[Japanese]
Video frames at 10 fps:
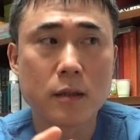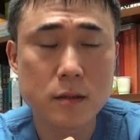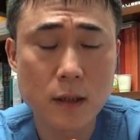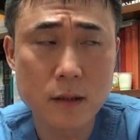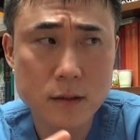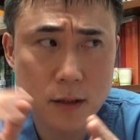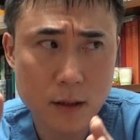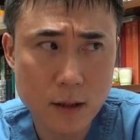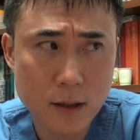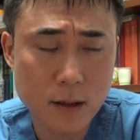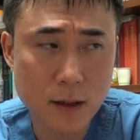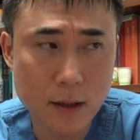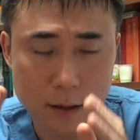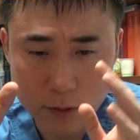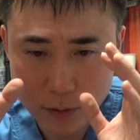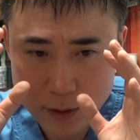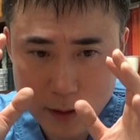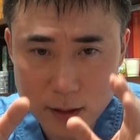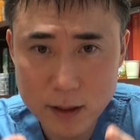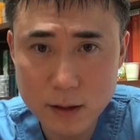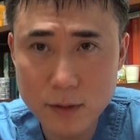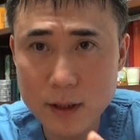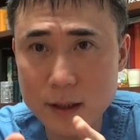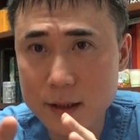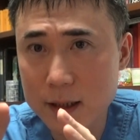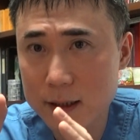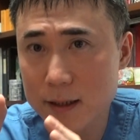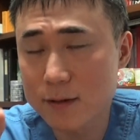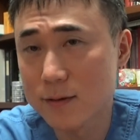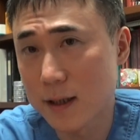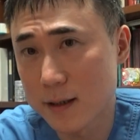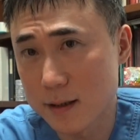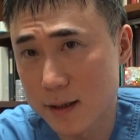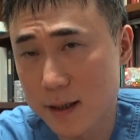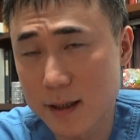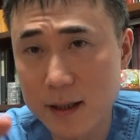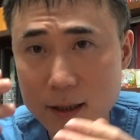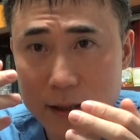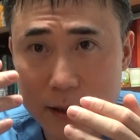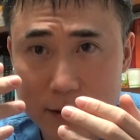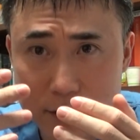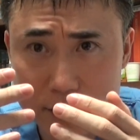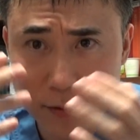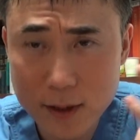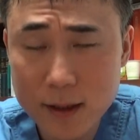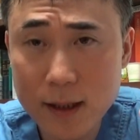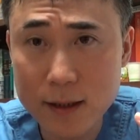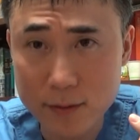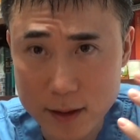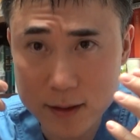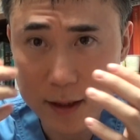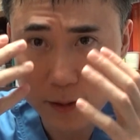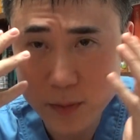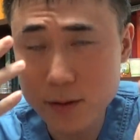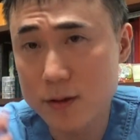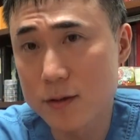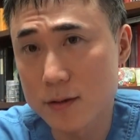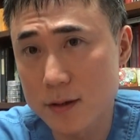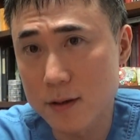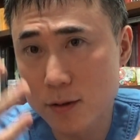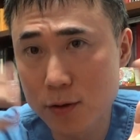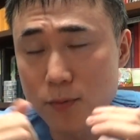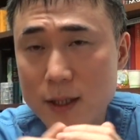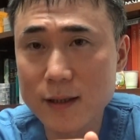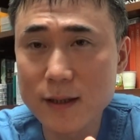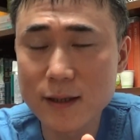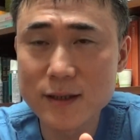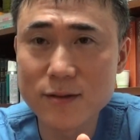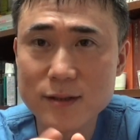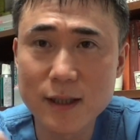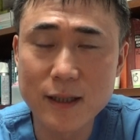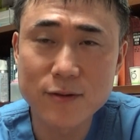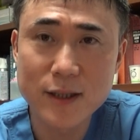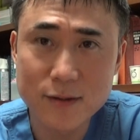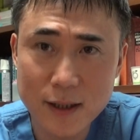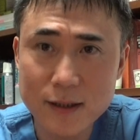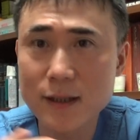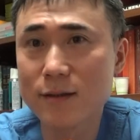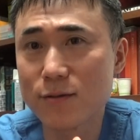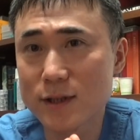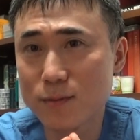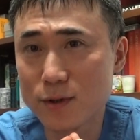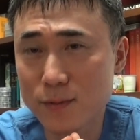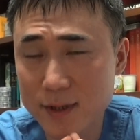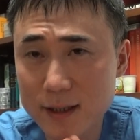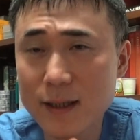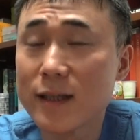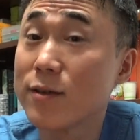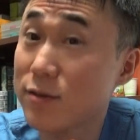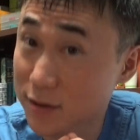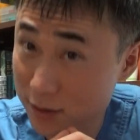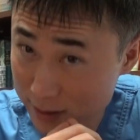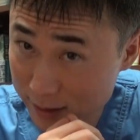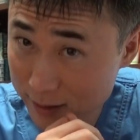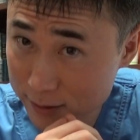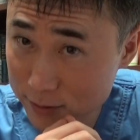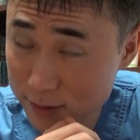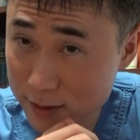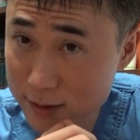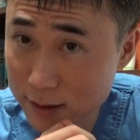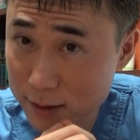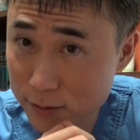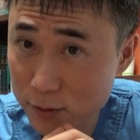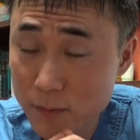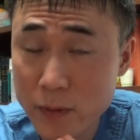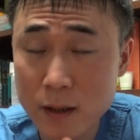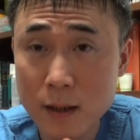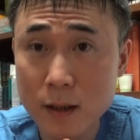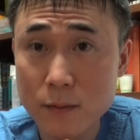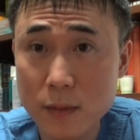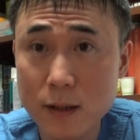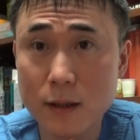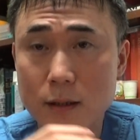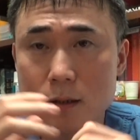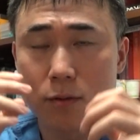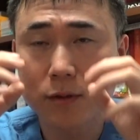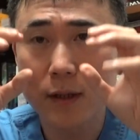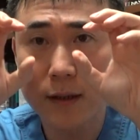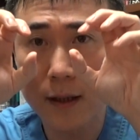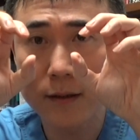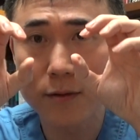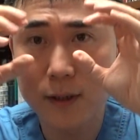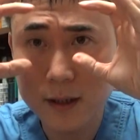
でじゃあ骨切りはやりたくないんでそれ以外のですね目の手術表面的な手術で治せるかっていうご質問もねよくいただくんですけれどまあ基本的に眼球は